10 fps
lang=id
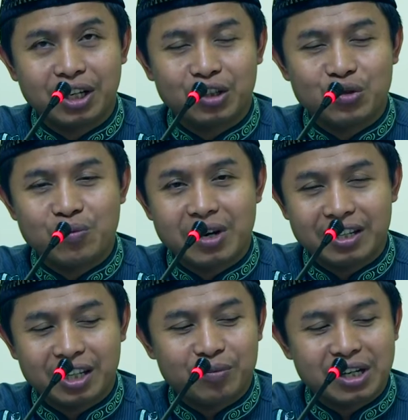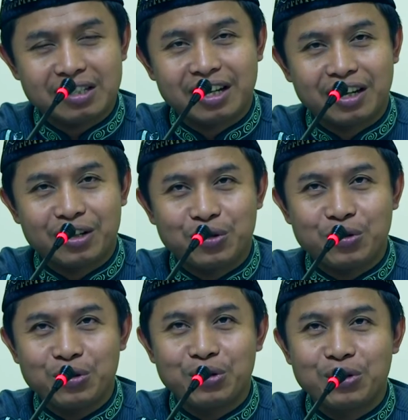begitu banyak bahasanya
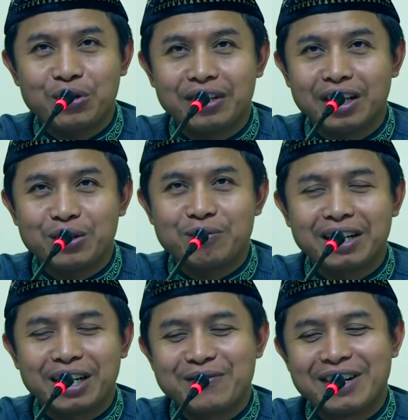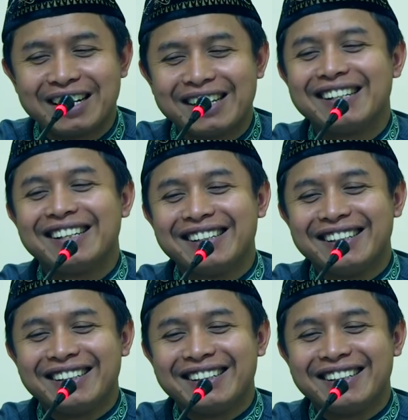dulu-dulunya itu bagaimana